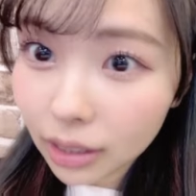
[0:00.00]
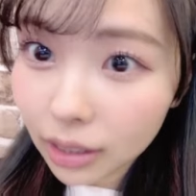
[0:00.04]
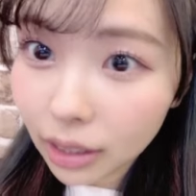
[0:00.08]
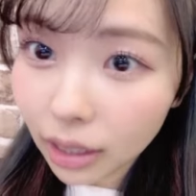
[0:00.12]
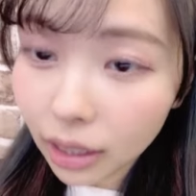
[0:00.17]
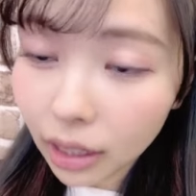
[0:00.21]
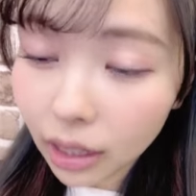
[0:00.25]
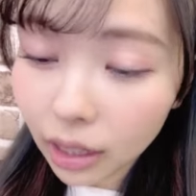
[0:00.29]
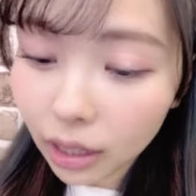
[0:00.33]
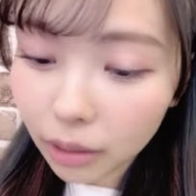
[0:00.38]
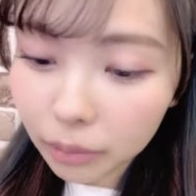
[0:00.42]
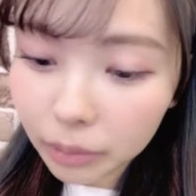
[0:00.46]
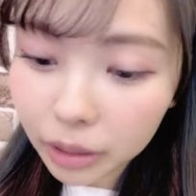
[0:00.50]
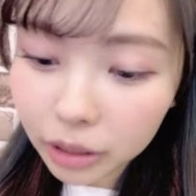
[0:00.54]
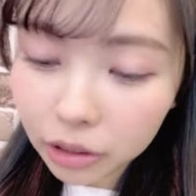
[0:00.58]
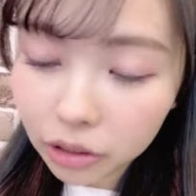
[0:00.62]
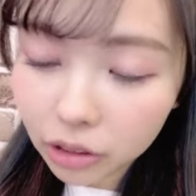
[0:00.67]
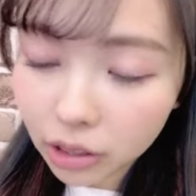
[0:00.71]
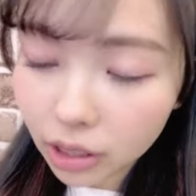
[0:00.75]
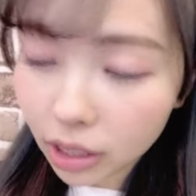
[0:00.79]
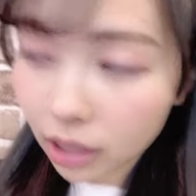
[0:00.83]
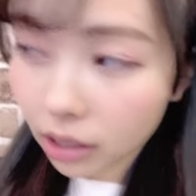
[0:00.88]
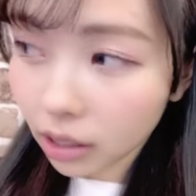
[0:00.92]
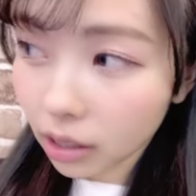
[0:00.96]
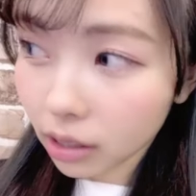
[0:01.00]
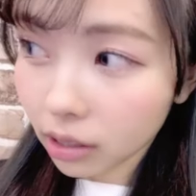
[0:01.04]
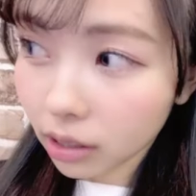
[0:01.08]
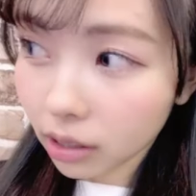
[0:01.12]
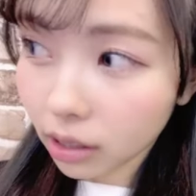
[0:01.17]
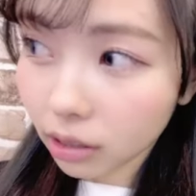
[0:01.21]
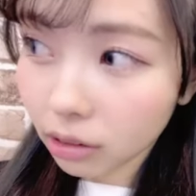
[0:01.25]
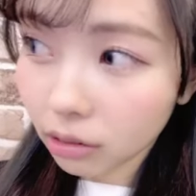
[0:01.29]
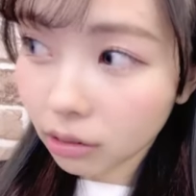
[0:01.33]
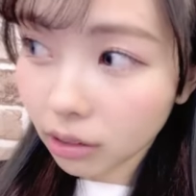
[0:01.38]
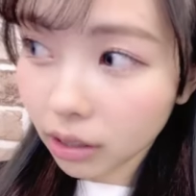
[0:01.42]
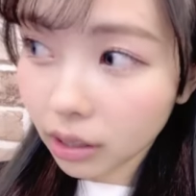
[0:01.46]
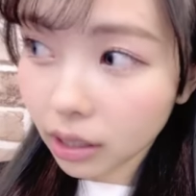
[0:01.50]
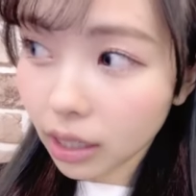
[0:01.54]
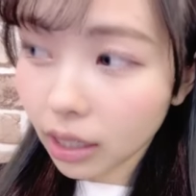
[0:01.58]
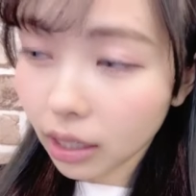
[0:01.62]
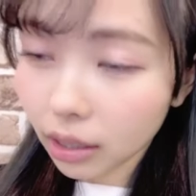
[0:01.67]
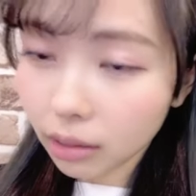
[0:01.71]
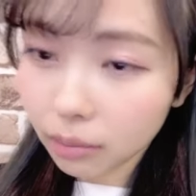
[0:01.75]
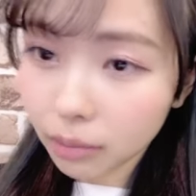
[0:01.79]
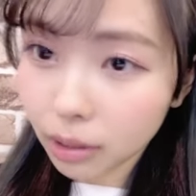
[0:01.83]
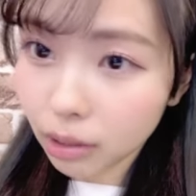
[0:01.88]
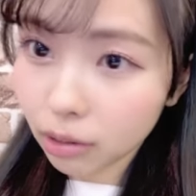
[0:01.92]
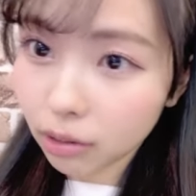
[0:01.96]
田中ミクちゃんですか?」って言われ
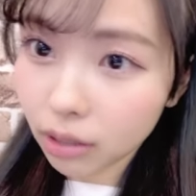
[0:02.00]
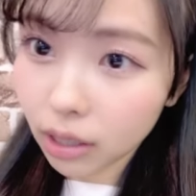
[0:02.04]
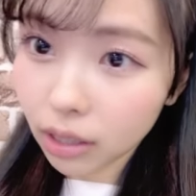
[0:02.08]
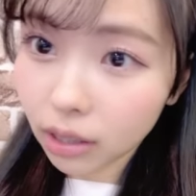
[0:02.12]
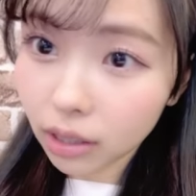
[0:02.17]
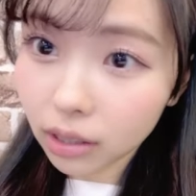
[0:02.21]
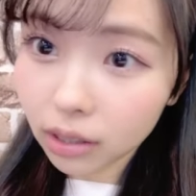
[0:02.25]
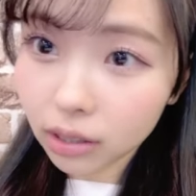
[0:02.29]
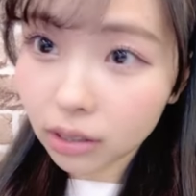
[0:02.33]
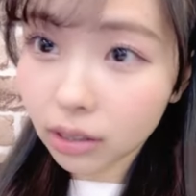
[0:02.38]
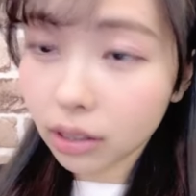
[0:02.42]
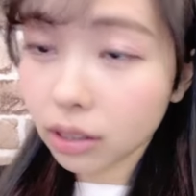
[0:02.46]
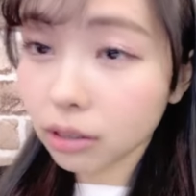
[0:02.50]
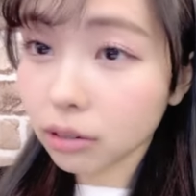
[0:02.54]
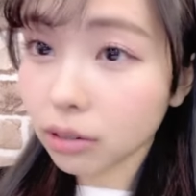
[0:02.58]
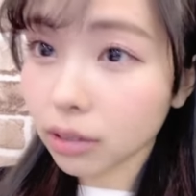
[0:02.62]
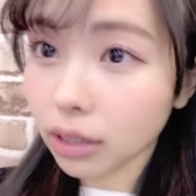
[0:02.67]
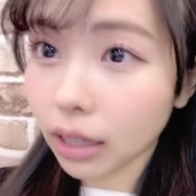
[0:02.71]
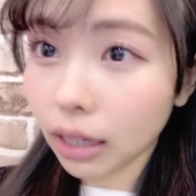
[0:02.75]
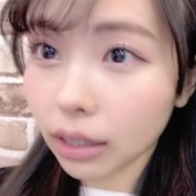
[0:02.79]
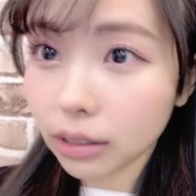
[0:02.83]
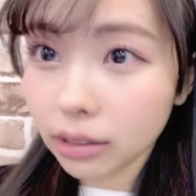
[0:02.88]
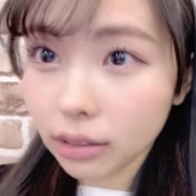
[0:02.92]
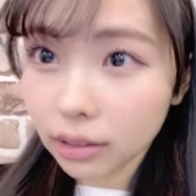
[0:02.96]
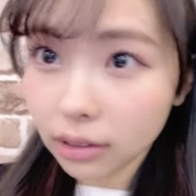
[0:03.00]
て「美空です」って言った、